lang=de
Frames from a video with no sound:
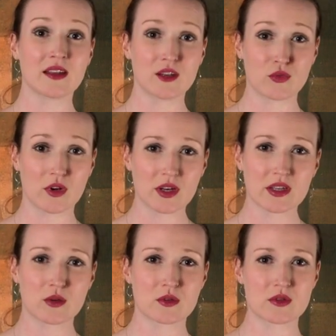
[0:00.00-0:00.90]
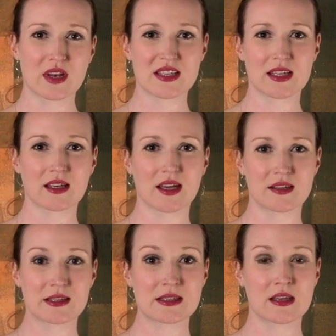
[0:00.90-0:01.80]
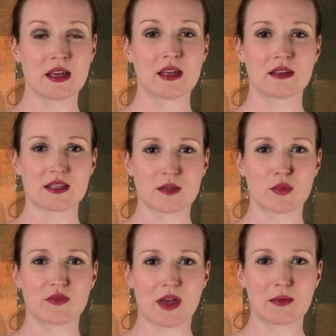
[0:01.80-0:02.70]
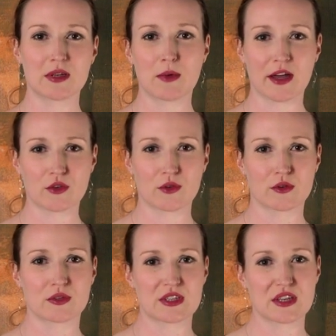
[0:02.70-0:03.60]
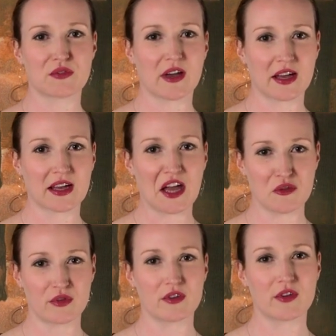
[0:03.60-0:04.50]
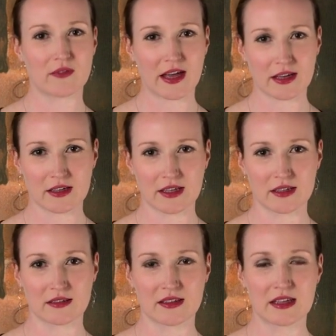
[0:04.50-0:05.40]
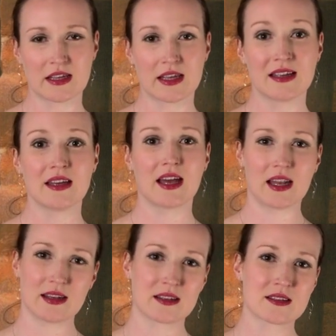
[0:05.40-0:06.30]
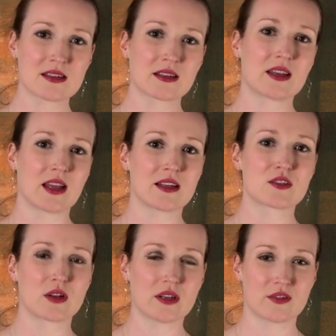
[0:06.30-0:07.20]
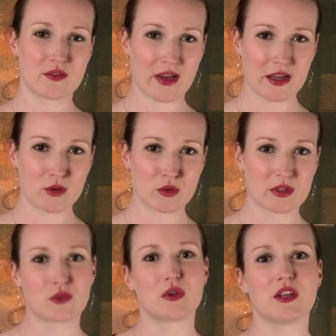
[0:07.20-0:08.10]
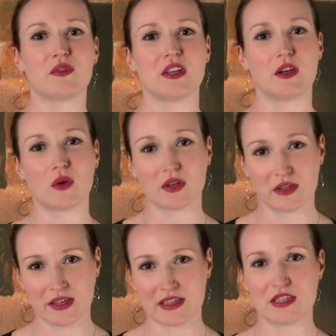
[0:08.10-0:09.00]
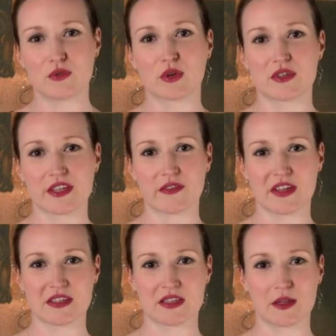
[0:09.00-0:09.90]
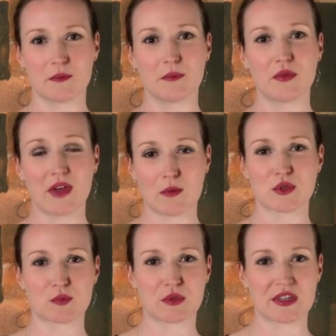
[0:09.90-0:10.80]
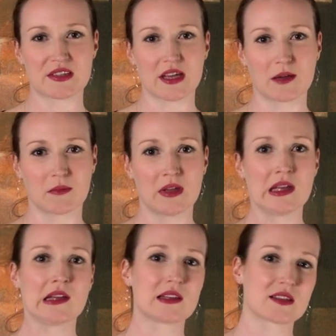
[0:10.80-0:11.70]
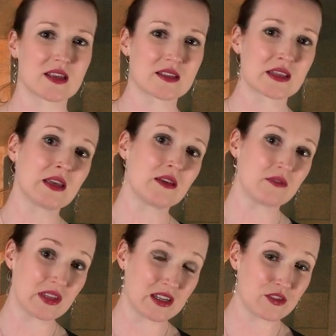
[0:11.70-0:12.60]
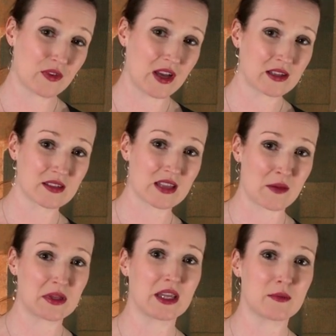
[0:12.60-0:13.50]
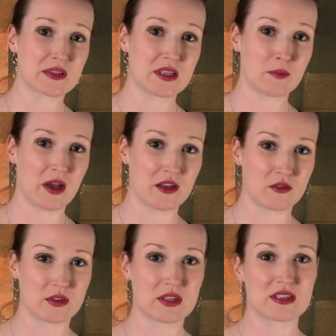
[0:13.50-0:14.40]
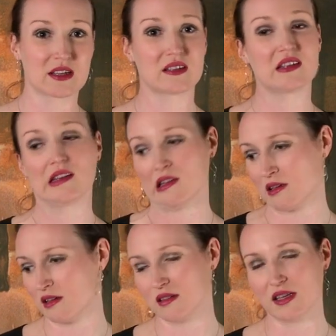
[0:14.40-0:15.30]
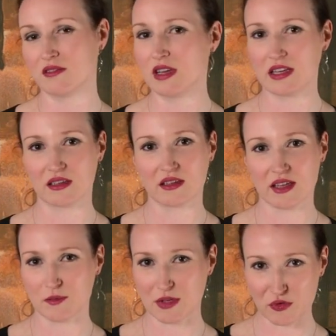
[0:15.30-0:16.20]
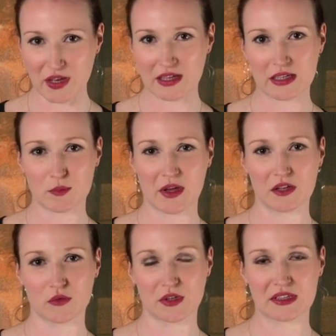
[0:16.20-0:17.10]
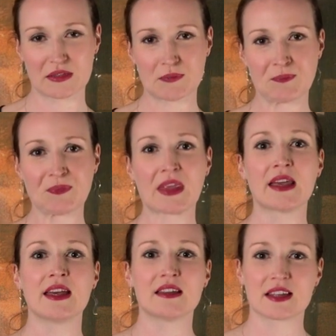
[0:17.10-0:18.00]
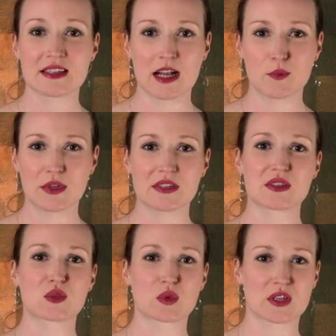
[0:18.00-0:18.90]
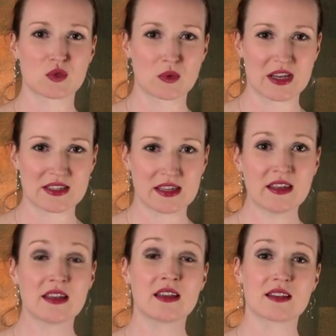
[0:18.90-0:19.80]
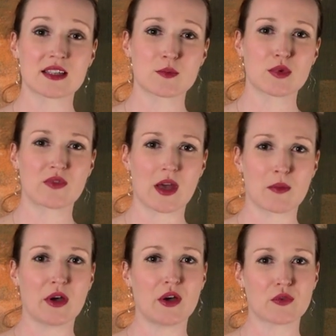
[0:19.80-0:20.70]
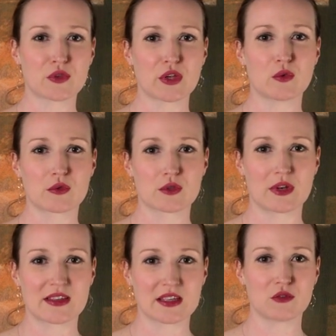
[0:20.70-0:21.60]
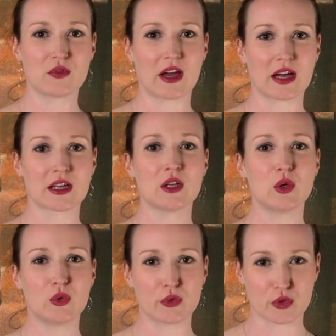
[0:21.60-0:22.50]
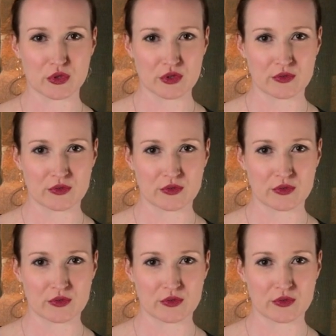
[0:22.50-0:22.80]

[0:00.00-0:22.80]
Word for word: Die Folge der Unzulässigkeit ist, dass der Bewerber die Beantwortung dieser Fragen einfach verweigern kann. Allerdings kann eine solche Verweigerung natürlich für ihn auch negative Konsequenzen im Bewerbungsprozess haben. Das heißt, wenn er die Fragen des Arbeitgebers nicht beantwortet, sagt er, nee, den will ich nicht, der hat meine Fragen nicht beantwortet. Deshalb ist es sogar zulässig, dass der Bewerber auf solche unzulässigen Fragen lügt.